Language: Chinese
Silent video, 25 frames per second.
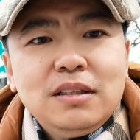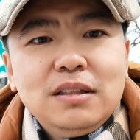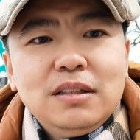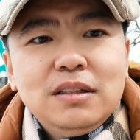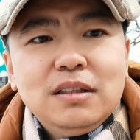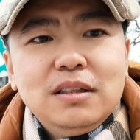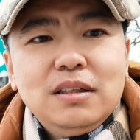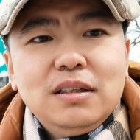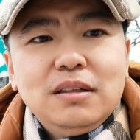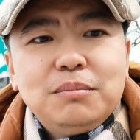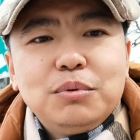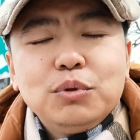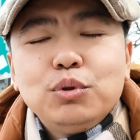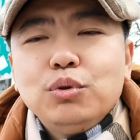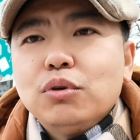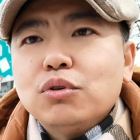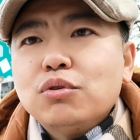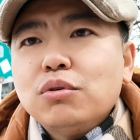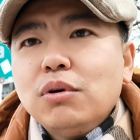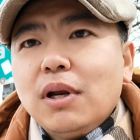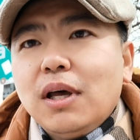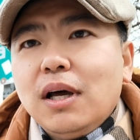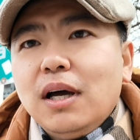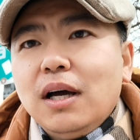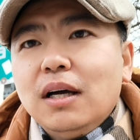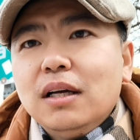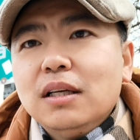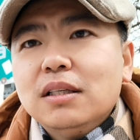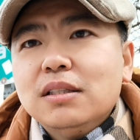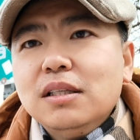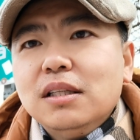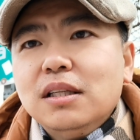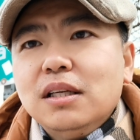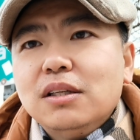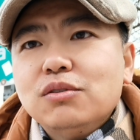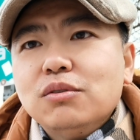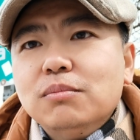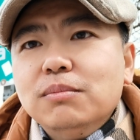啊，不多说了啊，现
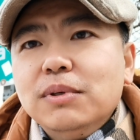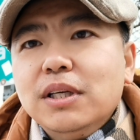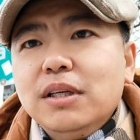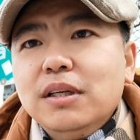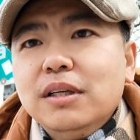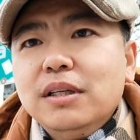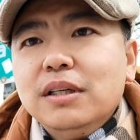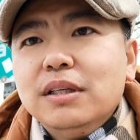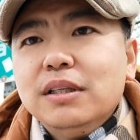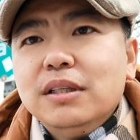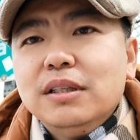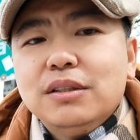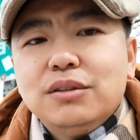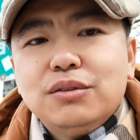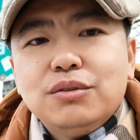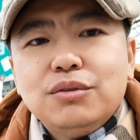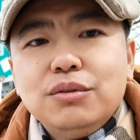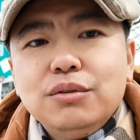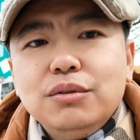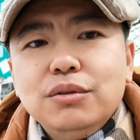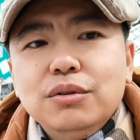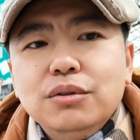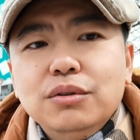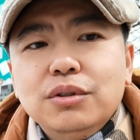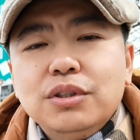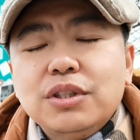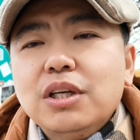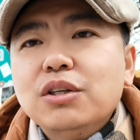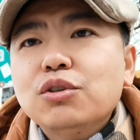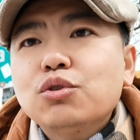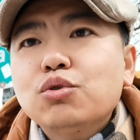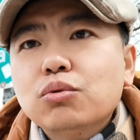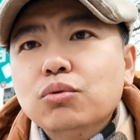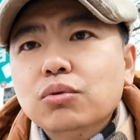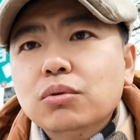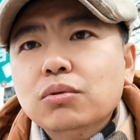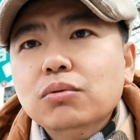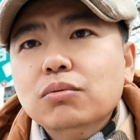在准备去先
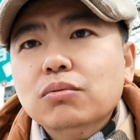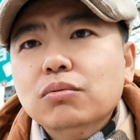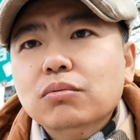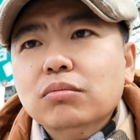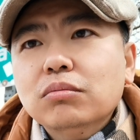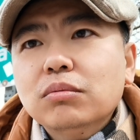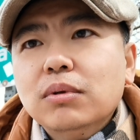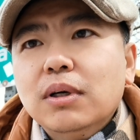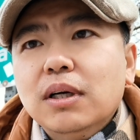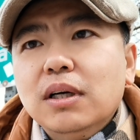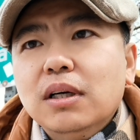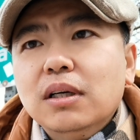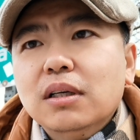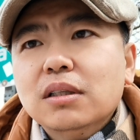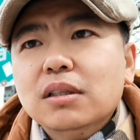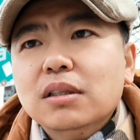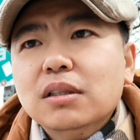住宿啊，